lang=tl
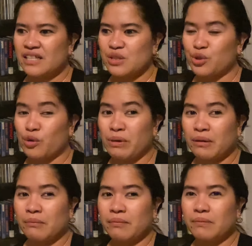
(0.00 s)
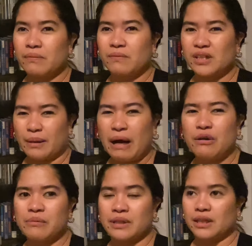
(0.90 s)
siguro magtrabaho
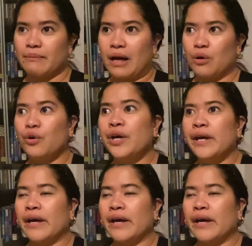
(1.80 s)
na magtrabaho.